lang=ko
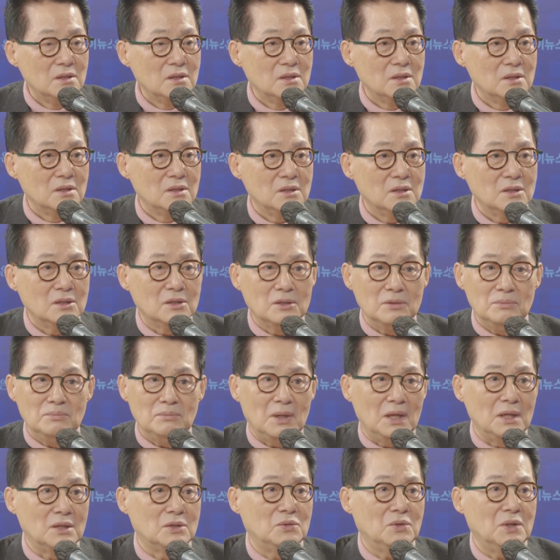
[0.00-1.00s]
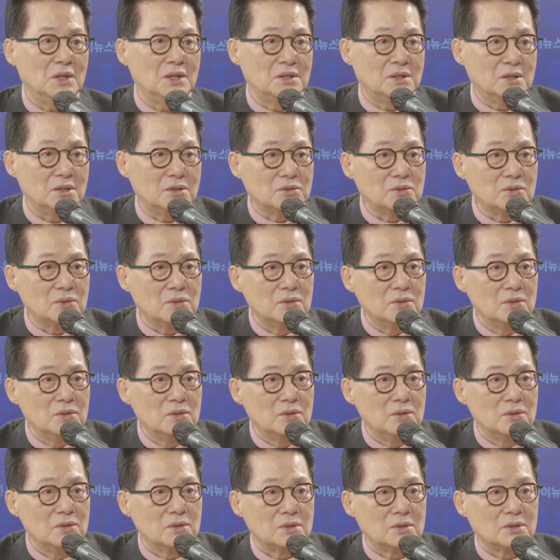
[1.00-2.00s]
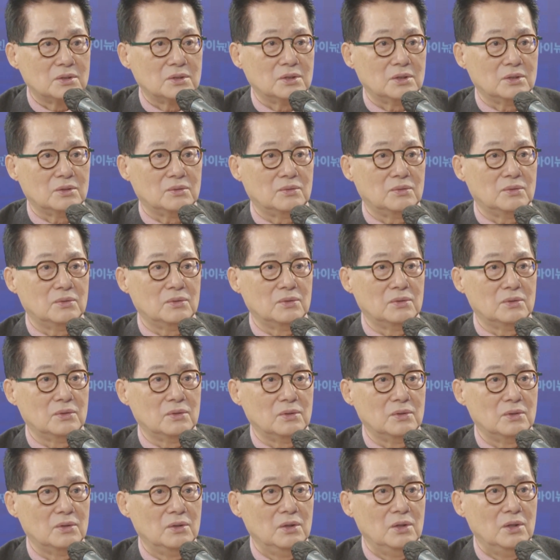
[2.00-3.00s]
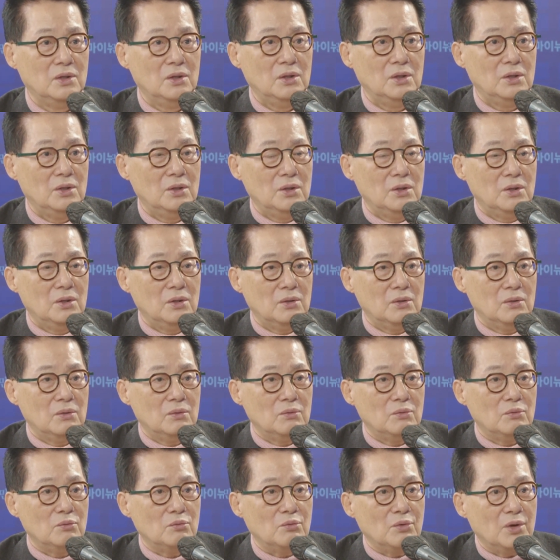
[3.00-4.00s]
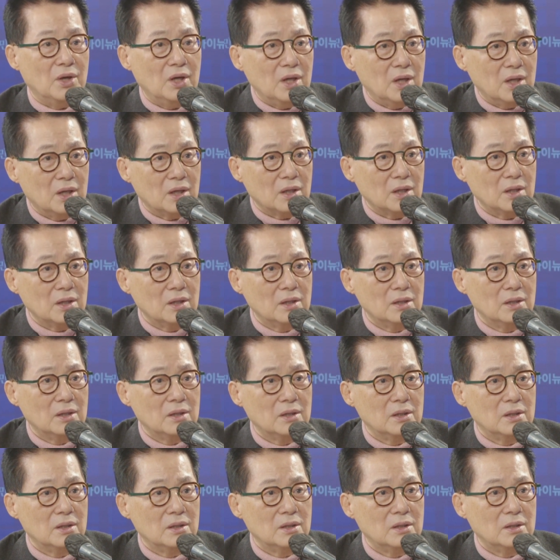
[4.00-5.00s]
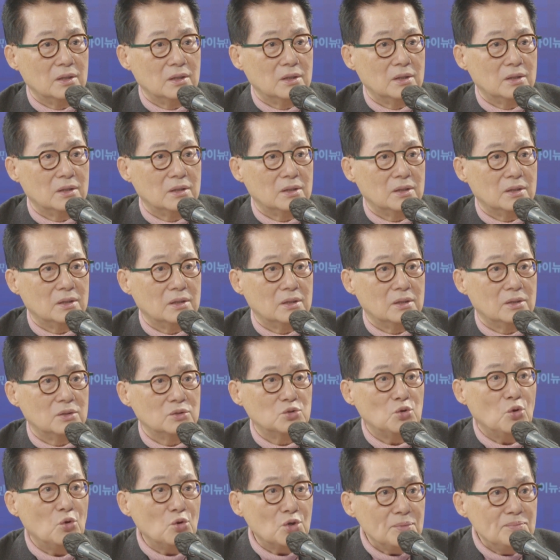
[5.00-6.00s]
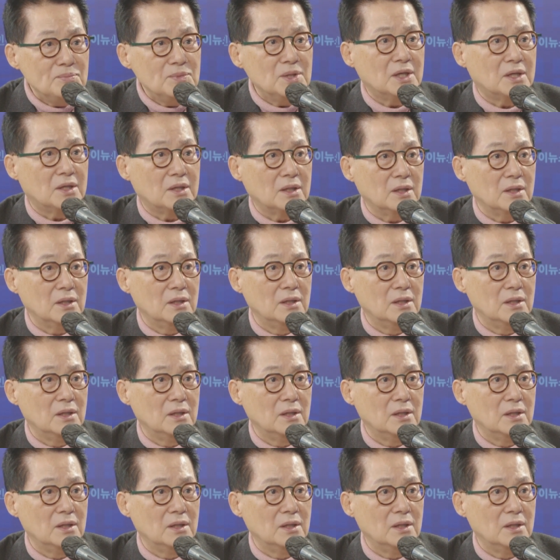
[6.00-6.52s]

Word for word: 이건 말도 안 되죠. 그리고 왜 네. 속입니까?